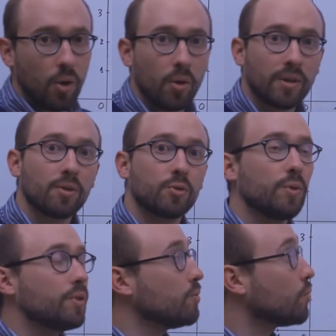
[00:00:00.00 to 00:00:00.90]
On a
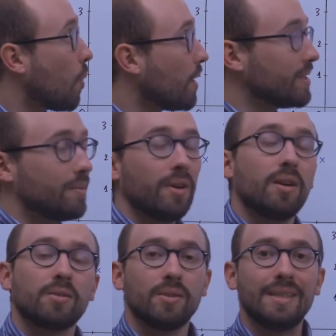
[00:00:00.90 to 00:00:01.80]
ensuite une troisième
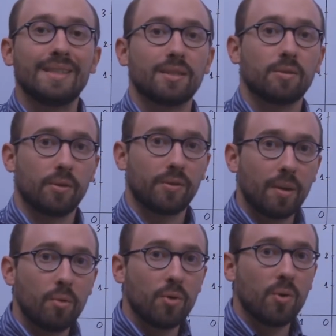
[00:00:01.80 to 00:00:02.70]
valeur de x dans le
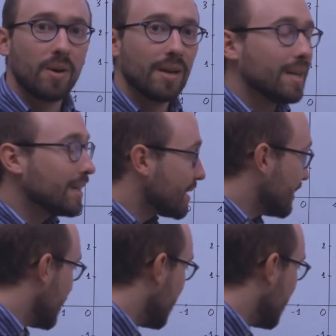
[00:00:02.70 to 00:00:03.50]
tableau qui